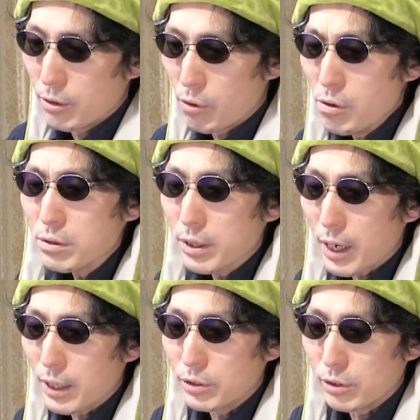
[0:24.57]
今
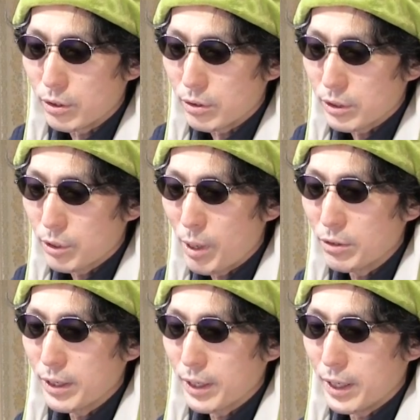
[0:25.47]
回の気ま
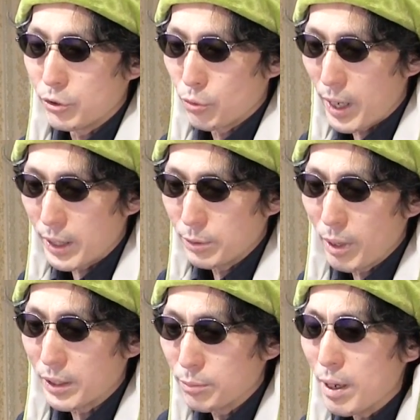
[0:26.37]
ぐれゲートは、
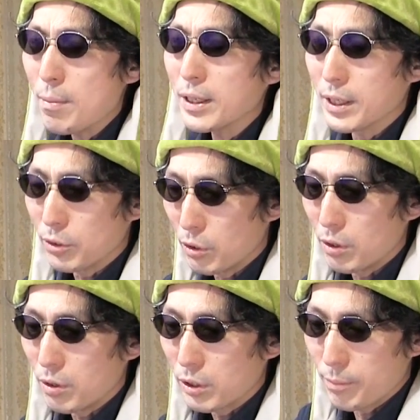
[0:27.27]
まあ、今まで
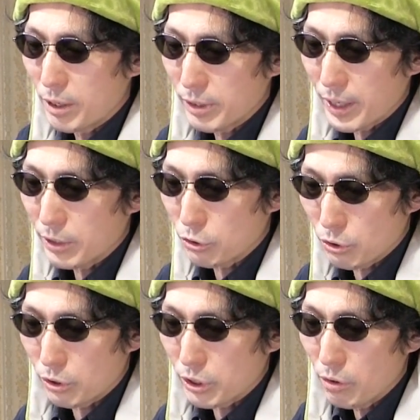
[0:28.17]
の気まぐれゲート
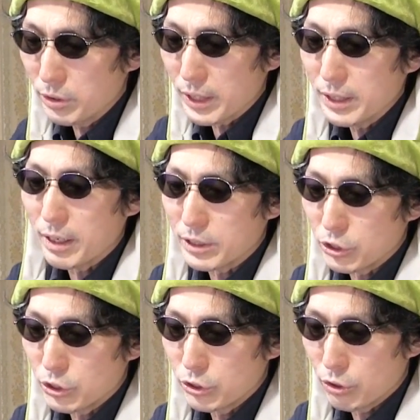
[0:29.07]
と基本的には一
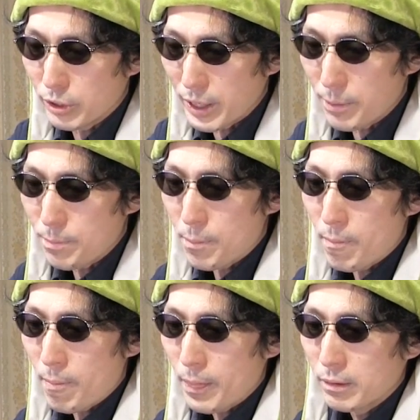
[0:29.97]
緒で、
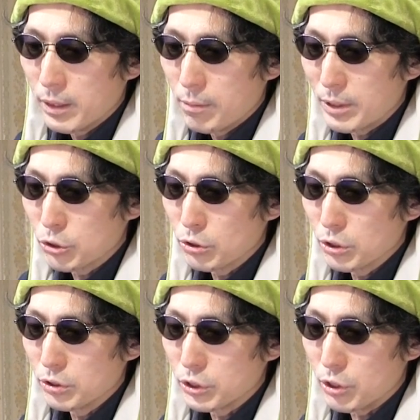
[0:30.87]
まあ、創
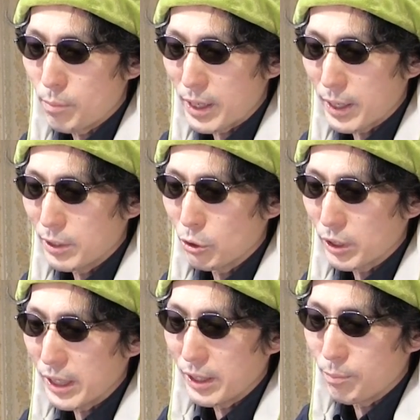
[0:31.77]
造主の、まあ、
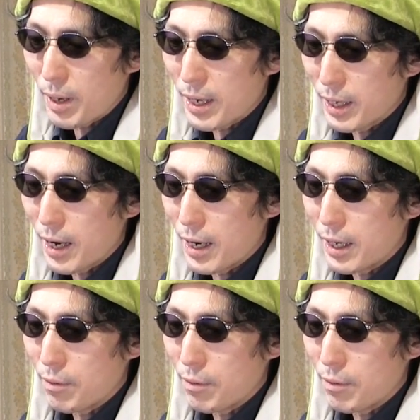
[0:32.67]
ゲートキーパーが